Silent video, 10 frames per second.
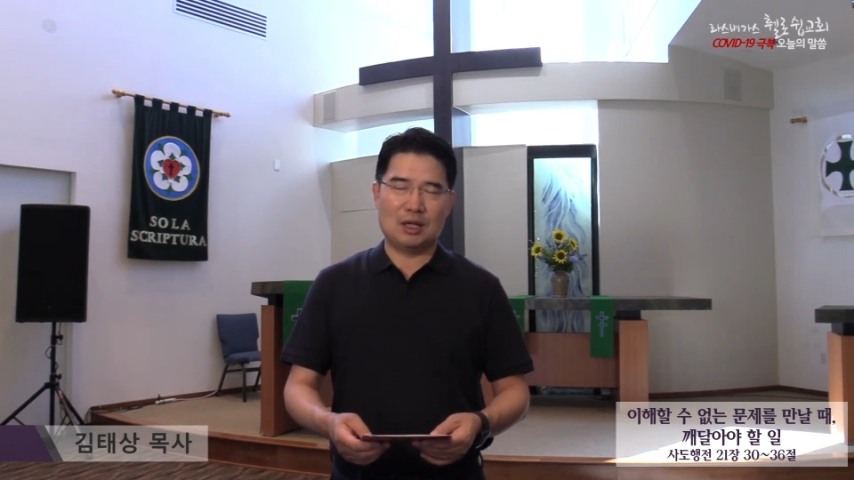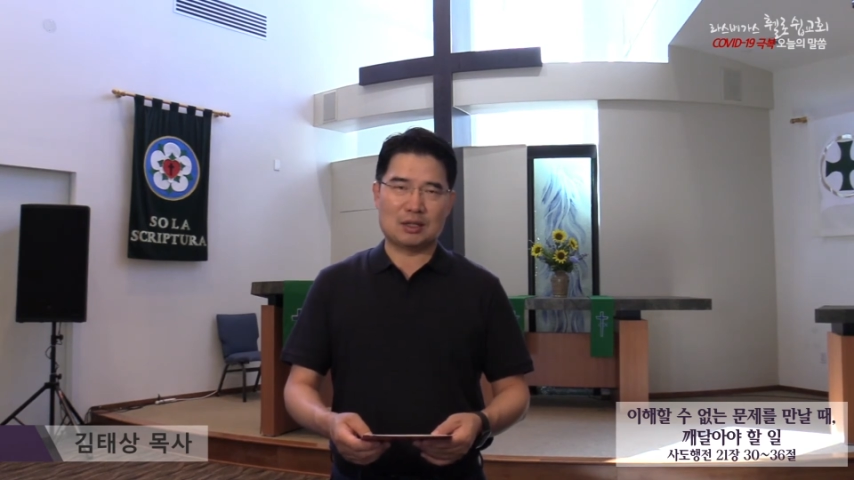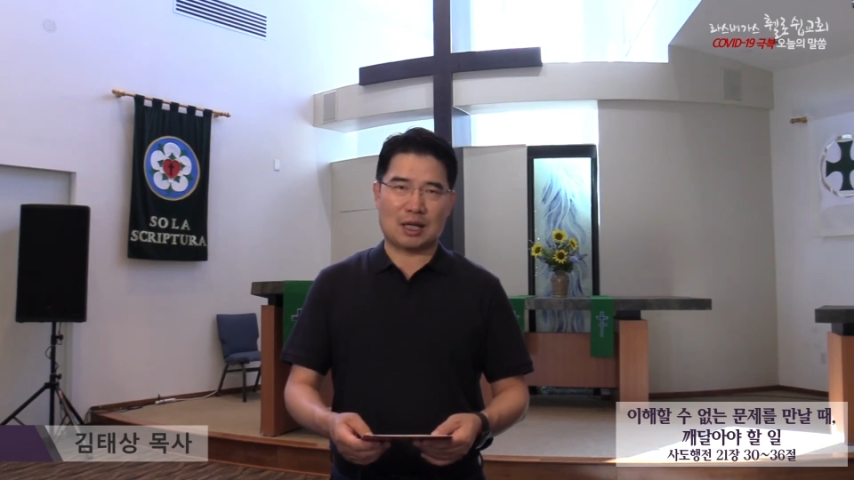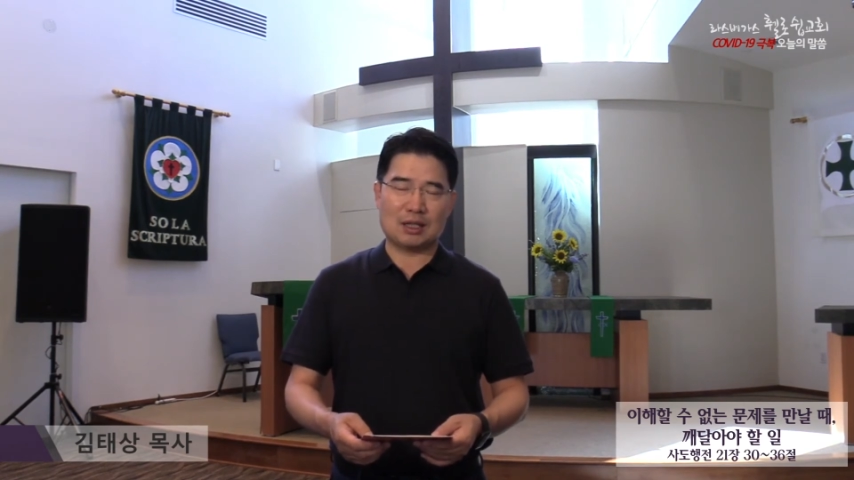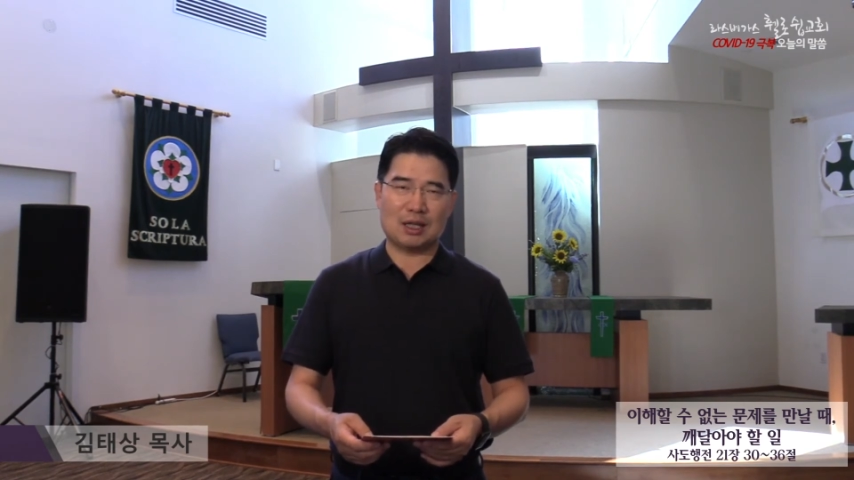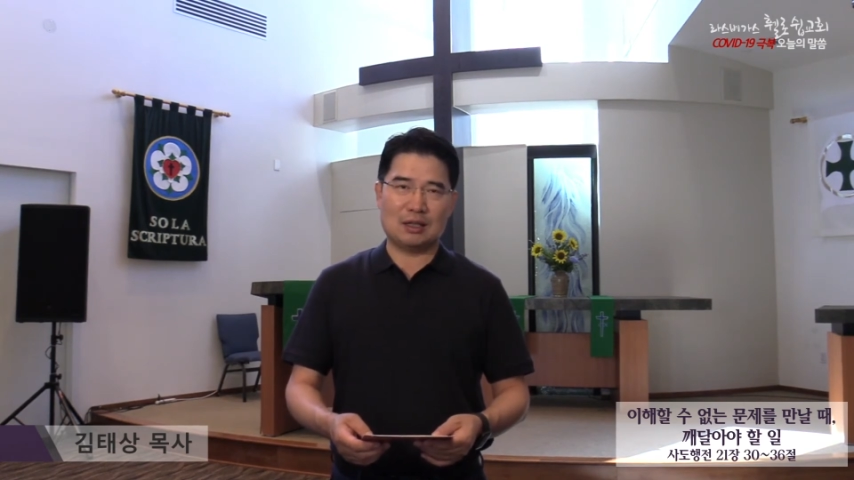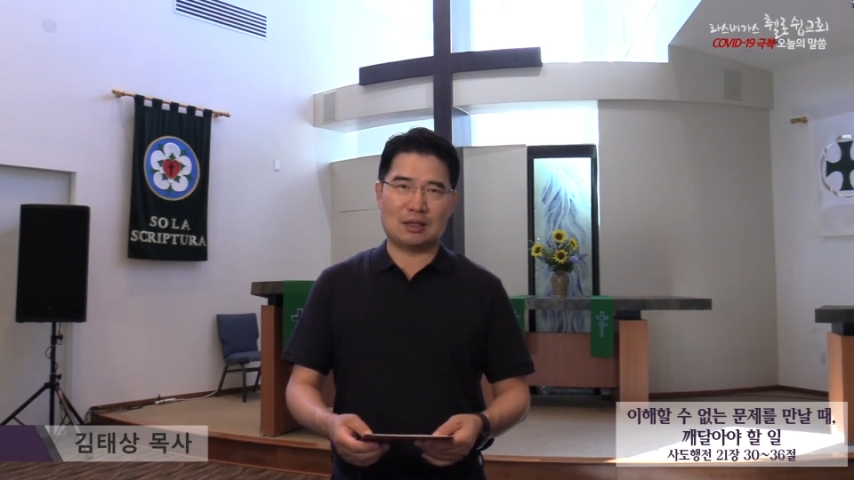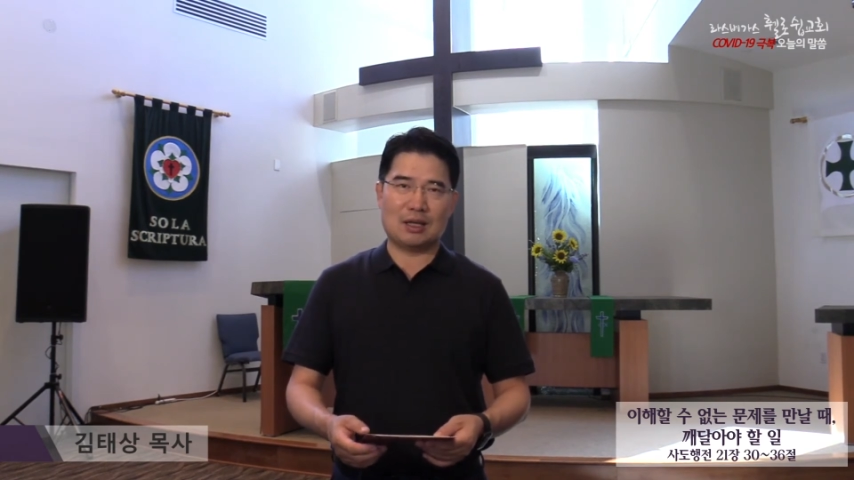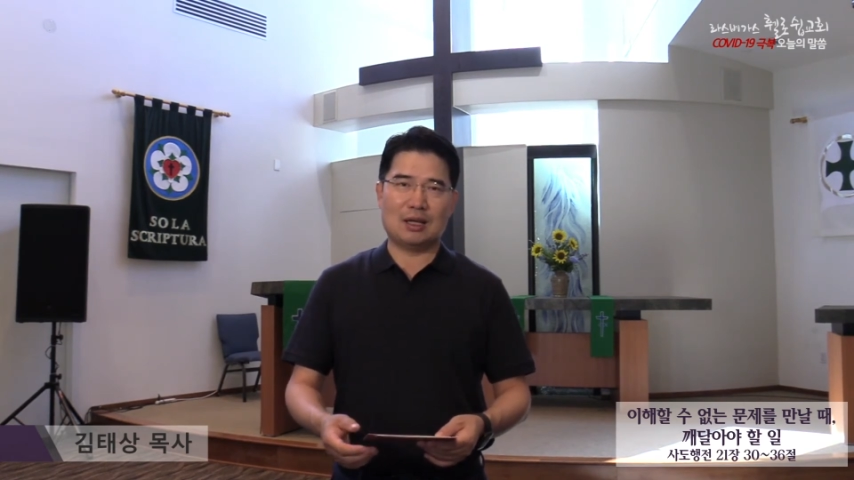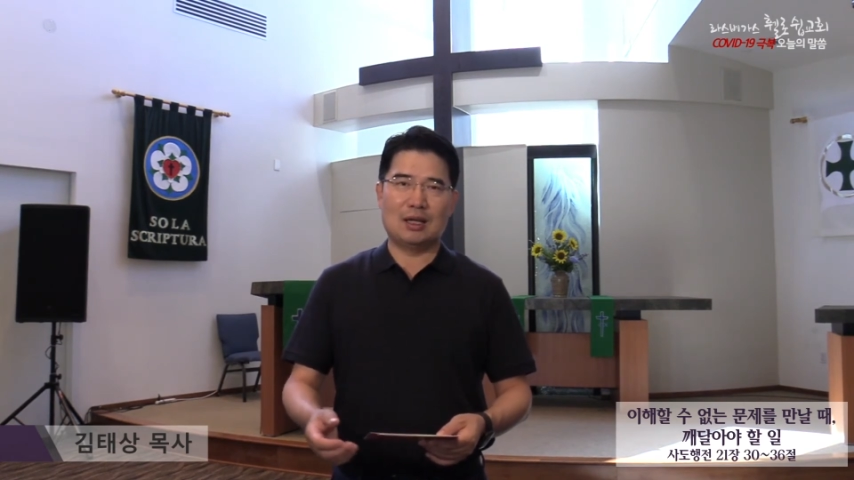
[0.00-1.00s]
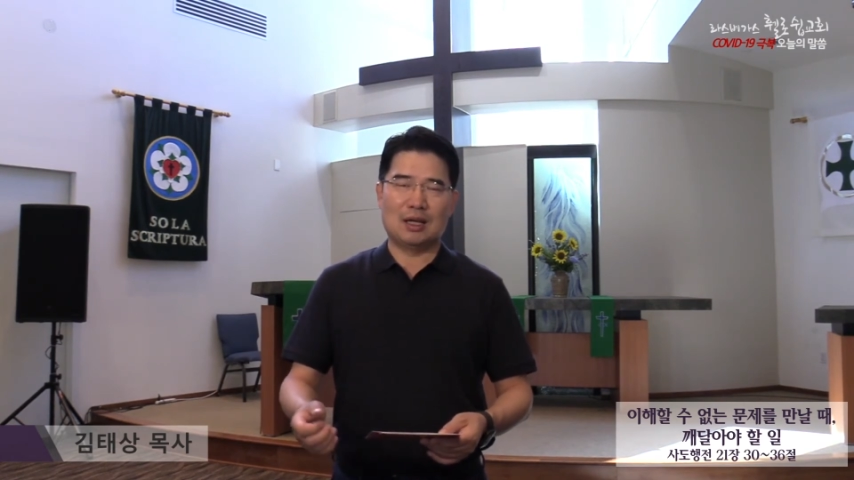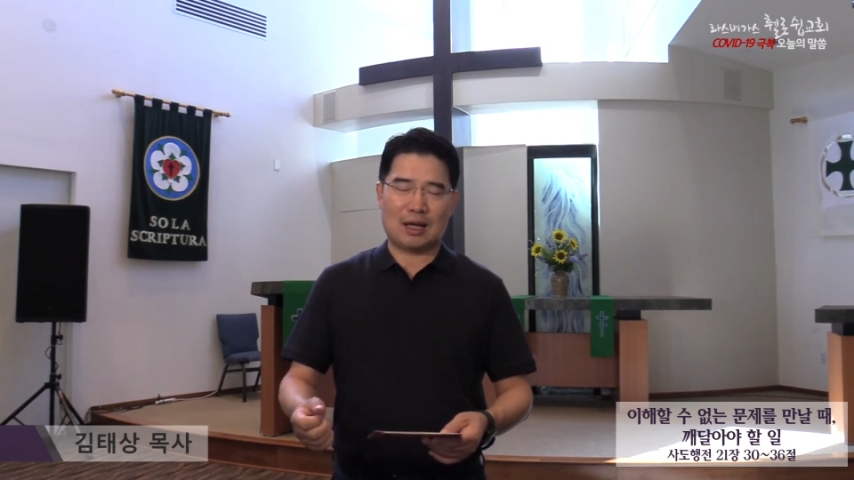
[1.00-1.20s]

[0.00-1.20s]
자기가 이렇게